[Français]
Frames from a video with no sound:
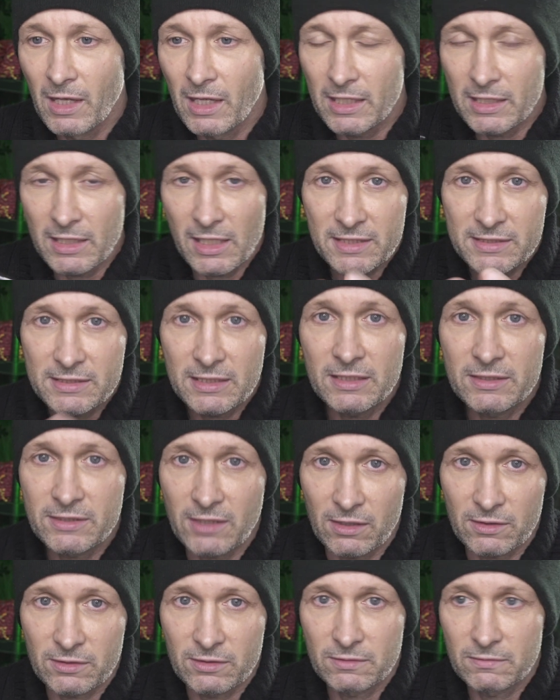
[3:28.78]
et elle s'est
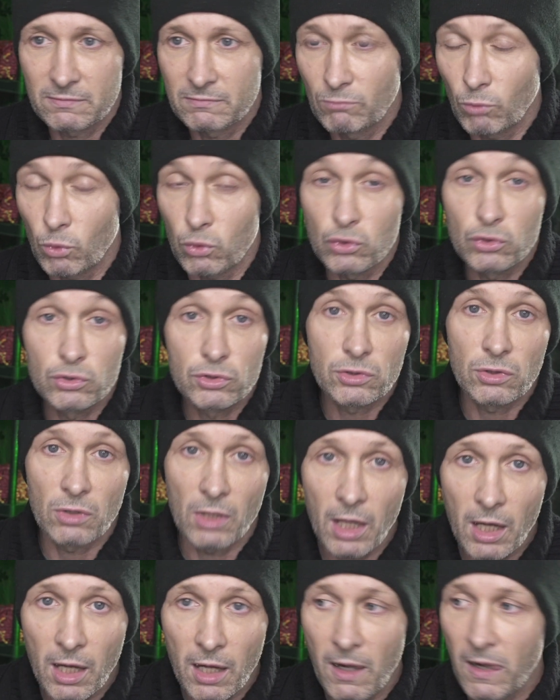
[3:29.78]
éteinte.
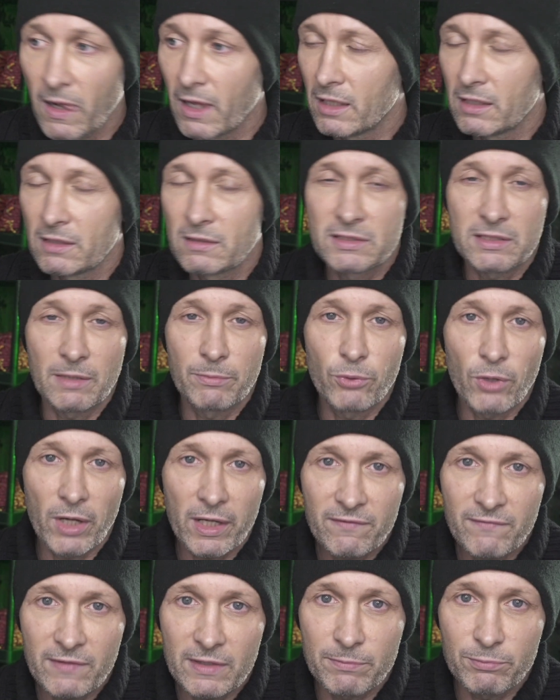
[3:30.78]
Jusque-là, ça peut
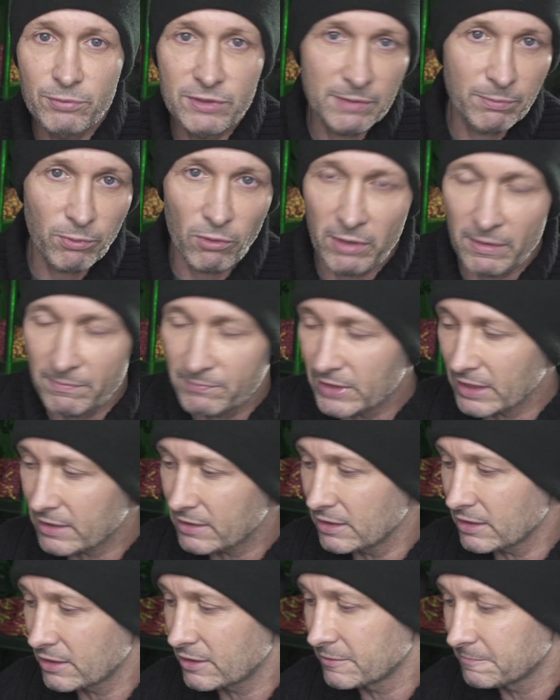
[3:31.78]
arriver, petit problème
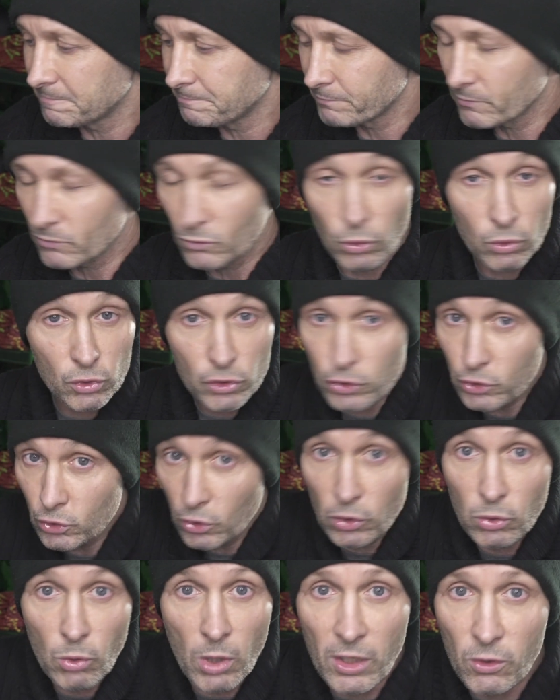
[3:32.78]
technique. Donc je suis
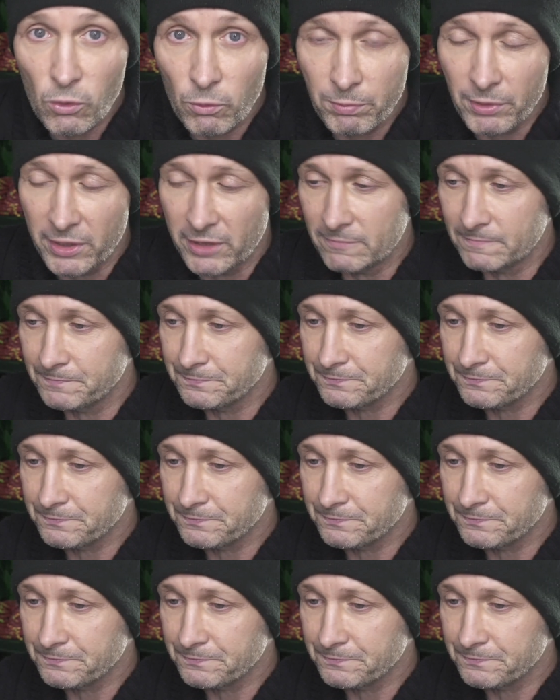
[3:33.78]
dans le noir complet.